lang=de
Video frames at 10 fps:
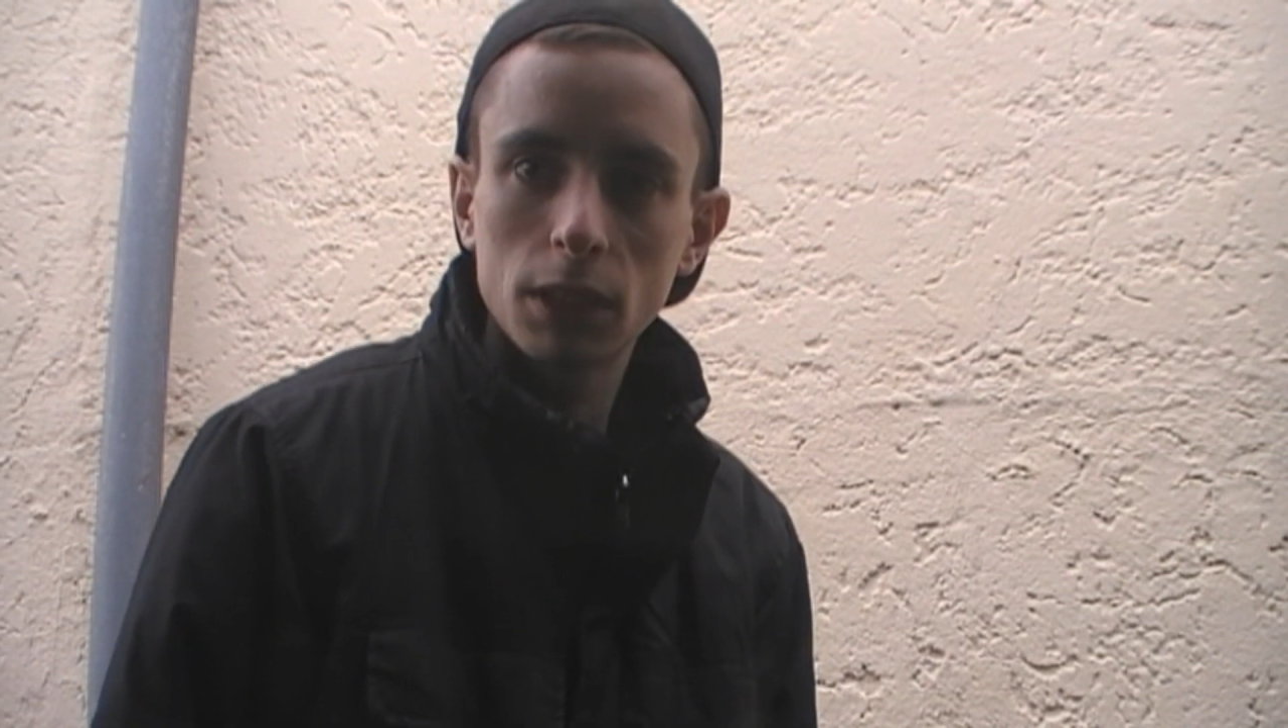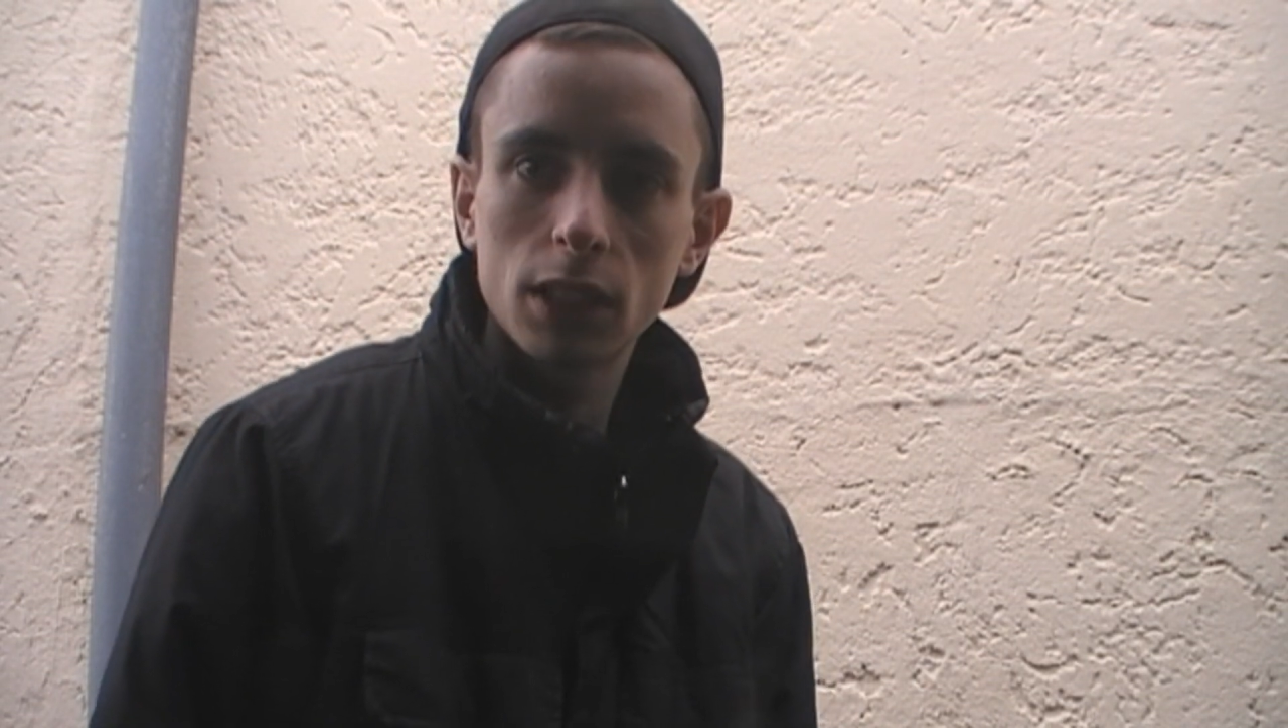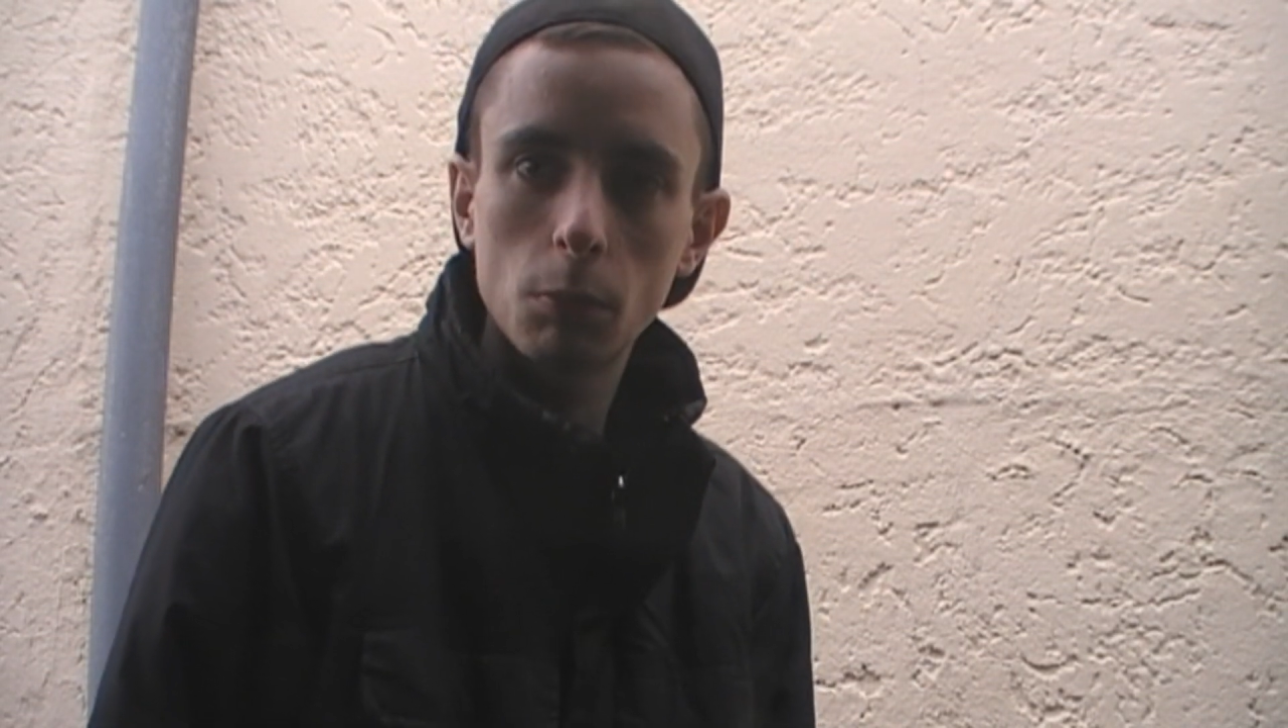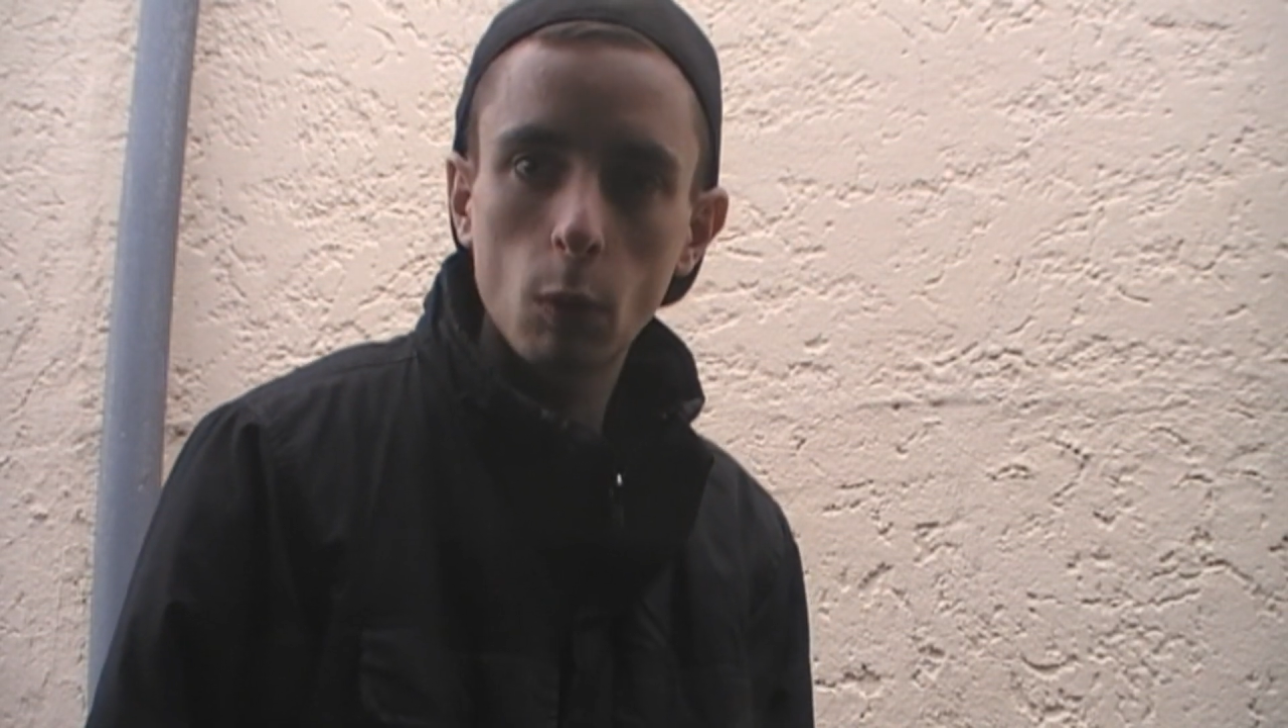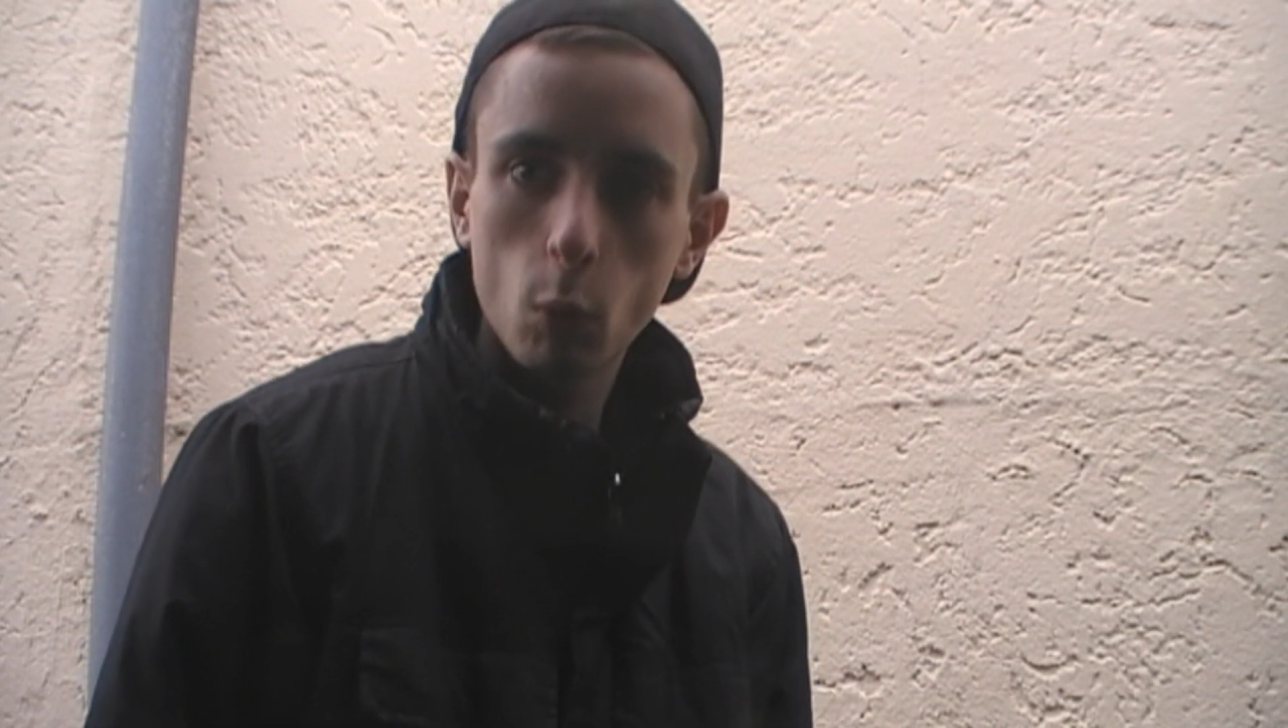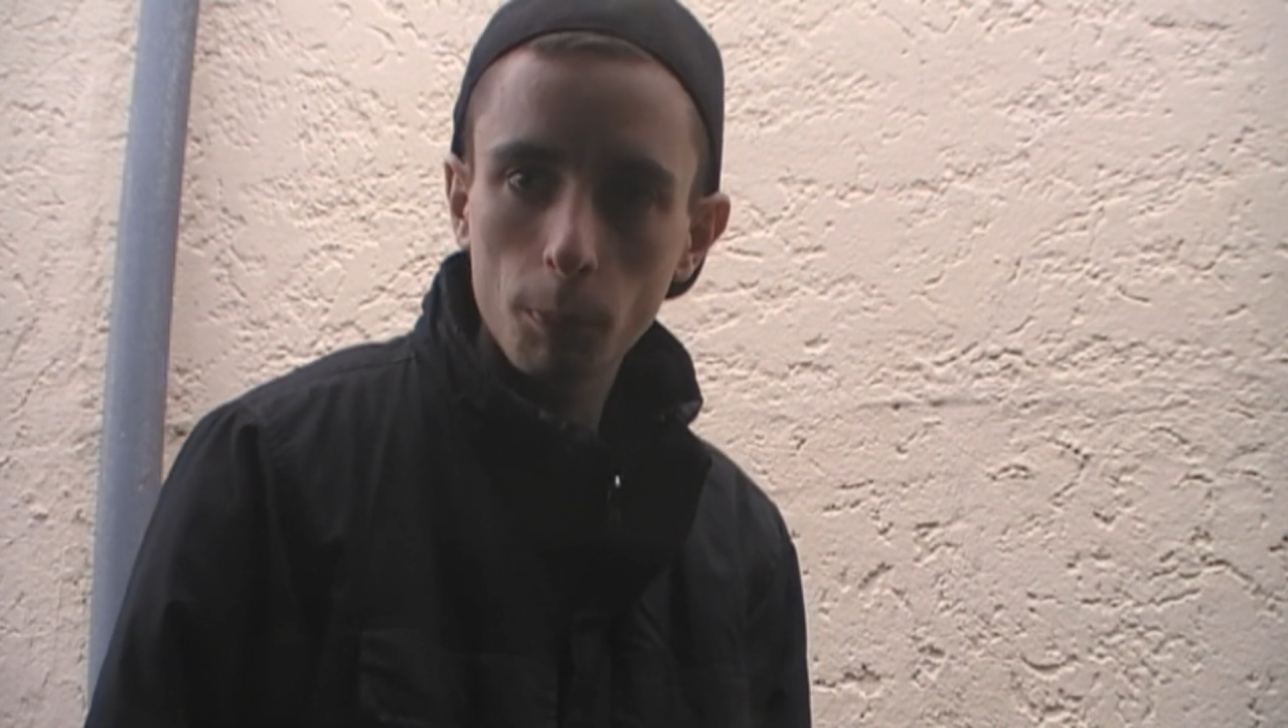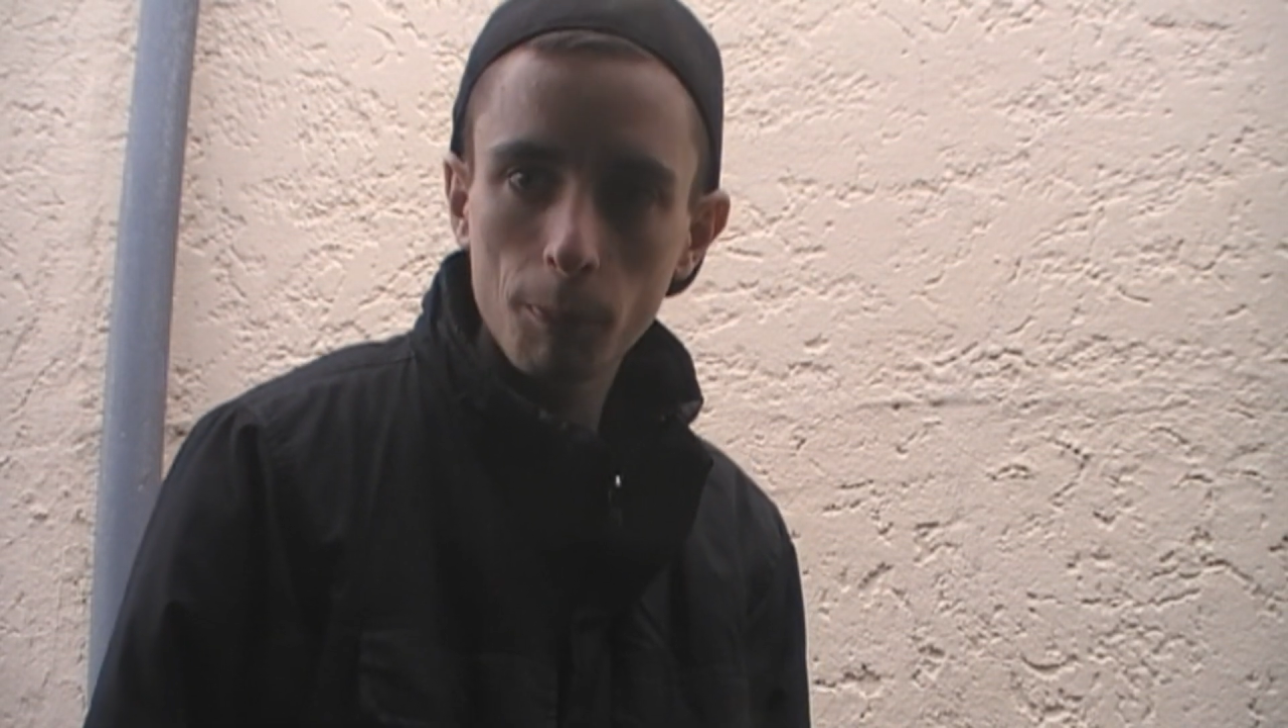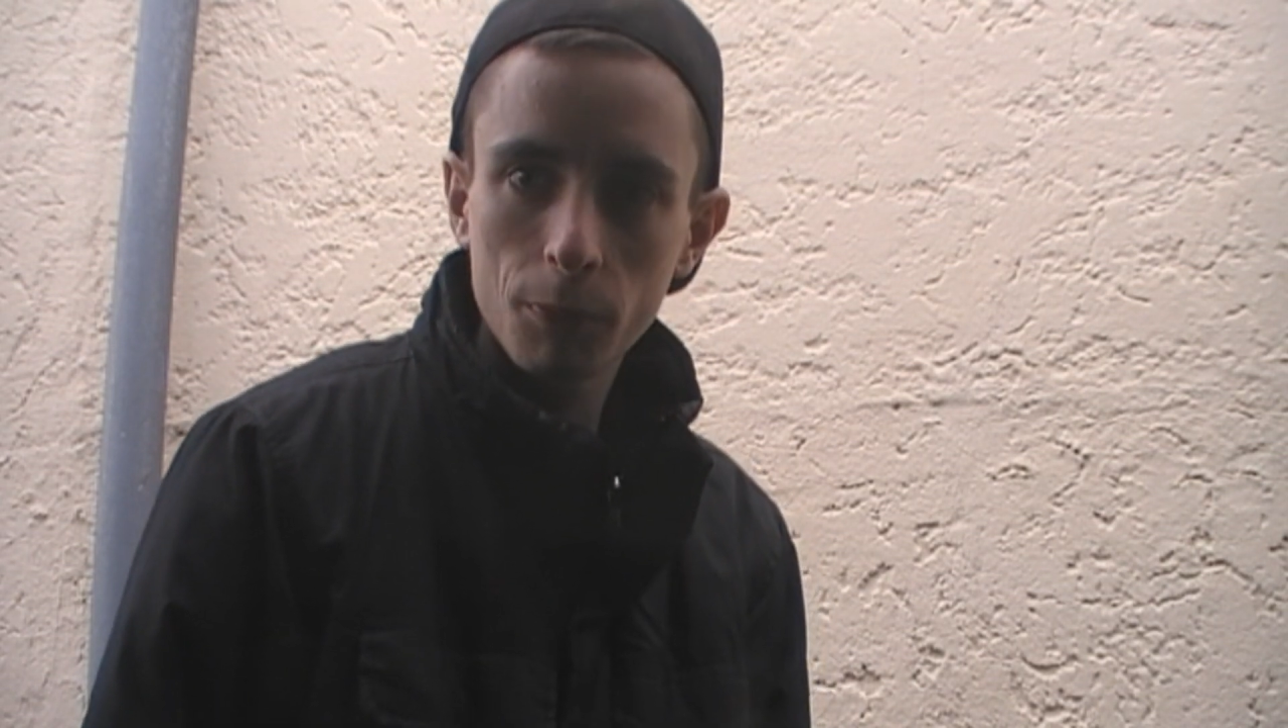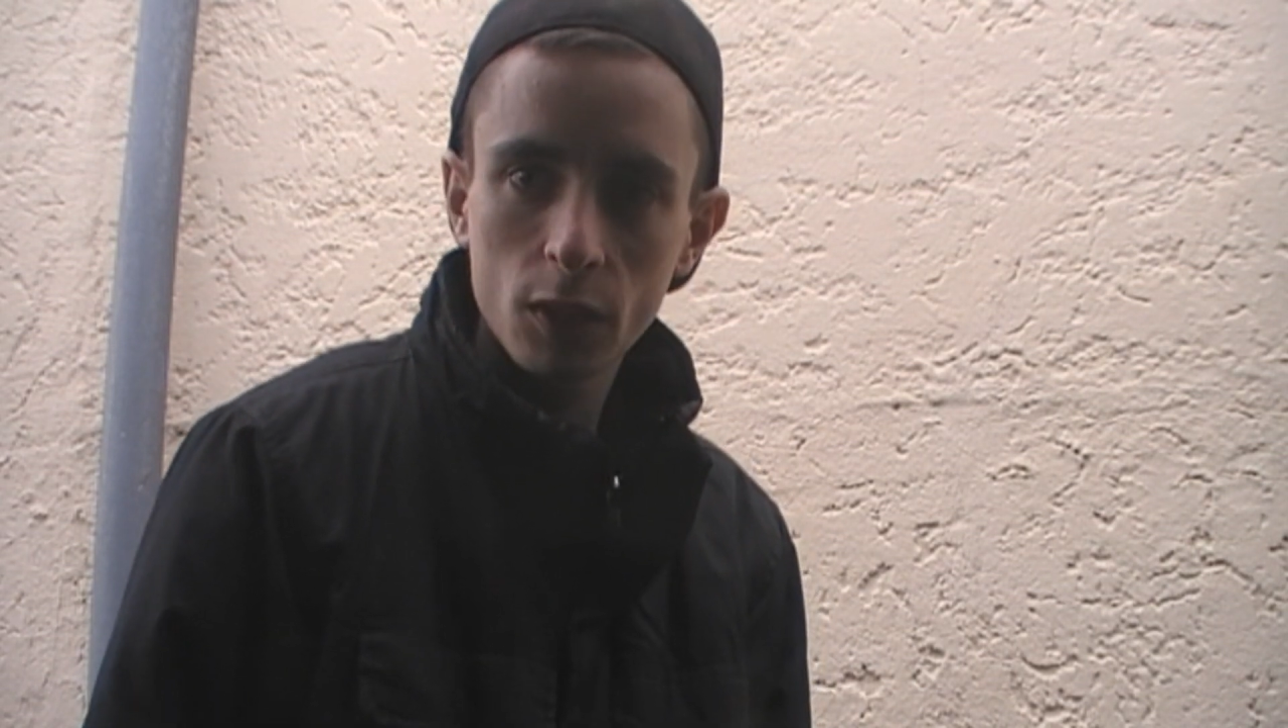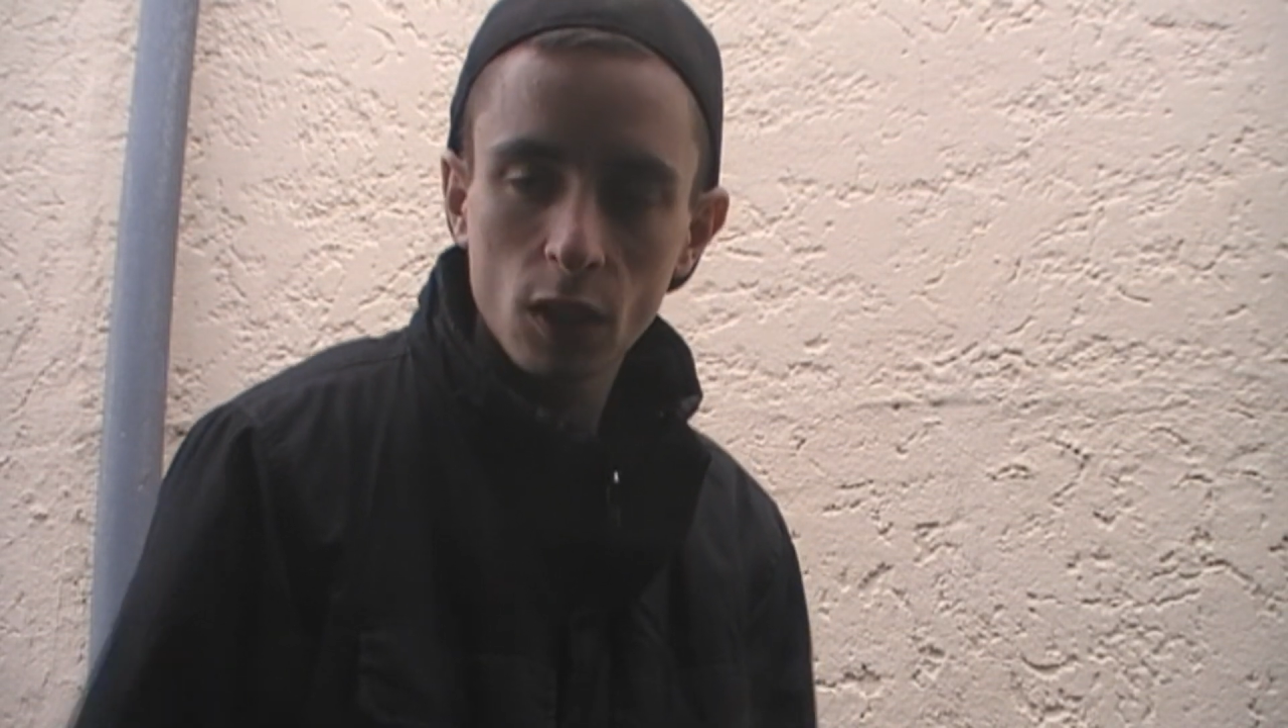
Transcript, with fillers: nicht mehr oben.